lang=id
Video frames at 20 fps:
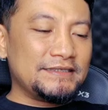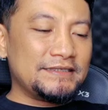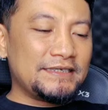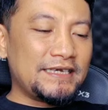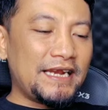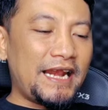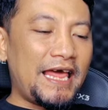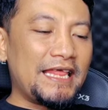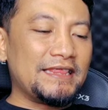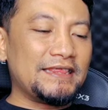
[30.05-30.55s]

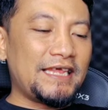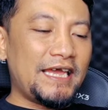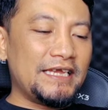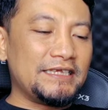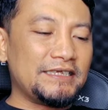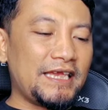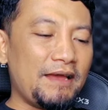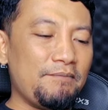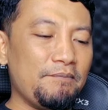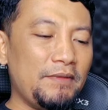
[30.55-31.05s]
ke lantai
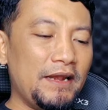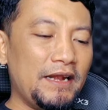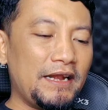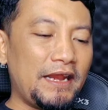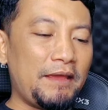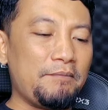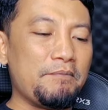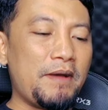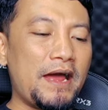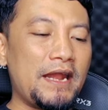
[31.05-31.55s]
sambil
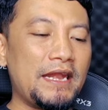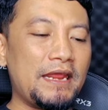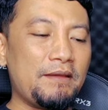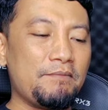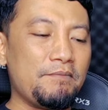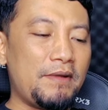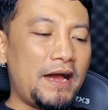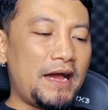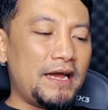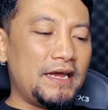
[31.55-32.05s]

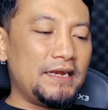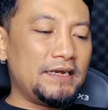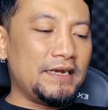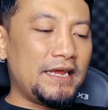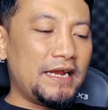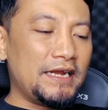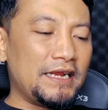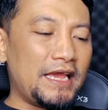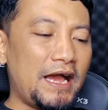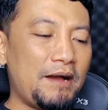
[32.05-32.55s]
nembak-nembak
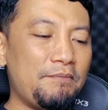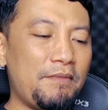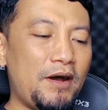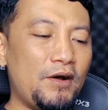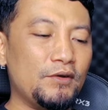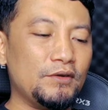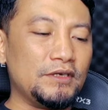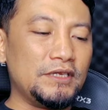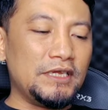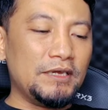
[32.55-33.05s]
dan gak
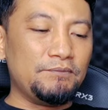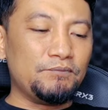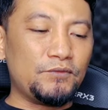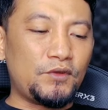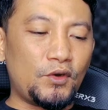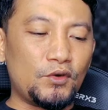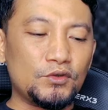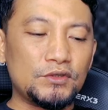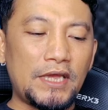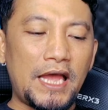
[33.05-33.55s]
mau diem
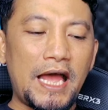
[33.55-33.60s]
terus